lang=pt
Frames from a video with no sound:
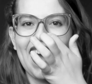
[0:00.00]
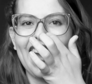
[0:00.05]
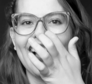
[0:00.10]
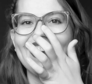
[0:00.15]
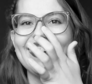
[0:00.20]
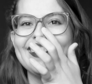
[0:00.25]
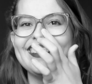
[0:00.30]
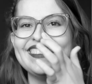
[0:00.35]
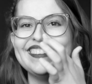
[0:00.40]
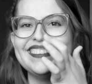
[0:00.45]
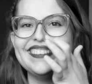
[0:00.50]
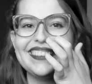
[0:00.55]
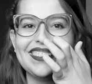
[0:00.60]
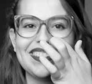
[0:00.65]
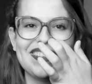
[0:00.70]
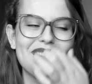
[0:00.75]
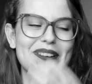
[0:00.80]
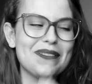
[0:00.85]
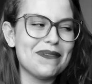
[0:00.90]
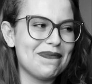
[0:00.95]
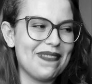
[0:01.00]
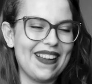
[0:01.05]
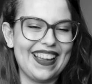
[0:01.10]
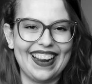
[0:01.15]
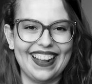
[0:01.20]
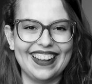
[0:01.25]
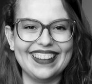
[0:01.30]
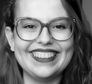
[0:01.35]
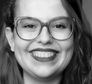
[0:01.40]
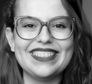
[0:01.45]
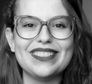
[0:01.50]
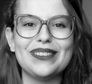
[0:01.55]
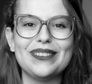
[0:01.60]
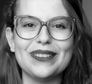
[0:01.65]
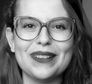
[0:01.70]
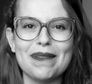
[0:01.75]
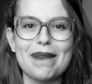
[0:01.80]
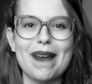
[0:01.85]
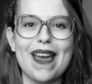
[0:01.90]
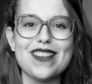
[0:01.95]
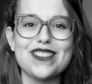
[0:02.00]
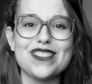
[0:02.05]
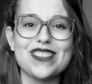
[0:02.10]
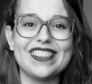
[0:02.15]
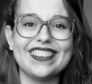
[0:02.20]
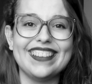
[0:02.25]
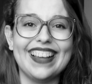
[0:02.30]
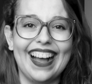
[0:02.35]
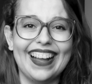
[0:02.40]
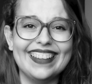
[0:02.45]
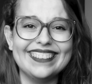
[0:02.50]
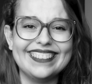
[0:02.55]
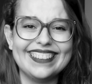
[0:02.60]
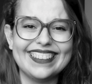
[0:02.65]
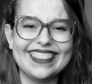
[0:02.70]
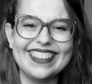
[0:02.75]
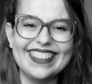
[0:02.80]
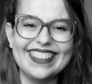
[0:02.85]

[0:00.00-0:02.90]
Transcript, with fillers: Ai, vou parar, tô meio agitada.